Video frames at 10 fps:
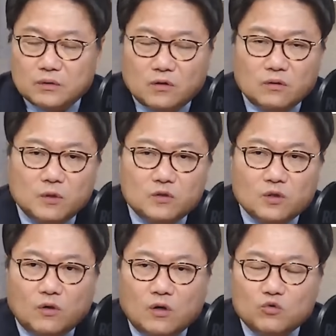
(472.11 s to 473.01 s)

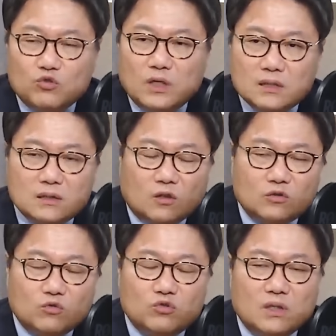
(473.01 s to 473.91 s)
그러면서 뉘앙스가
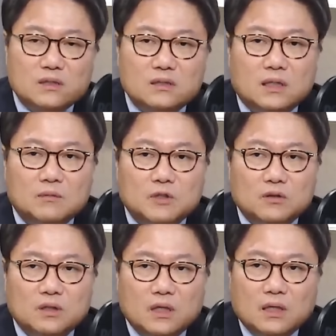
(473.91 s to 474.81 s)
어떤 뉘앙스냐면